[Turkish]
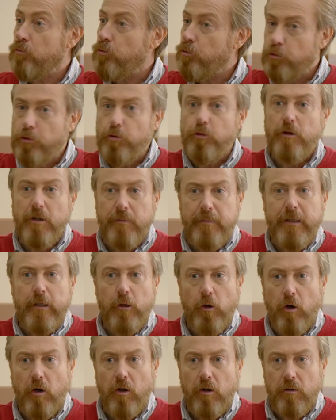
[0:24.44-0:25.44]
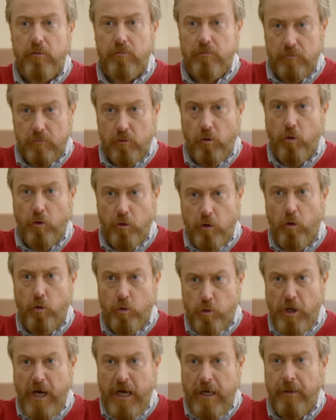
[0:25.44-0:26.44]
türküyü de biliyor. Koro da
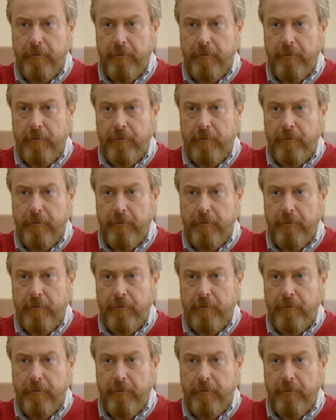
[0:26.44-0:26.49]
hoca.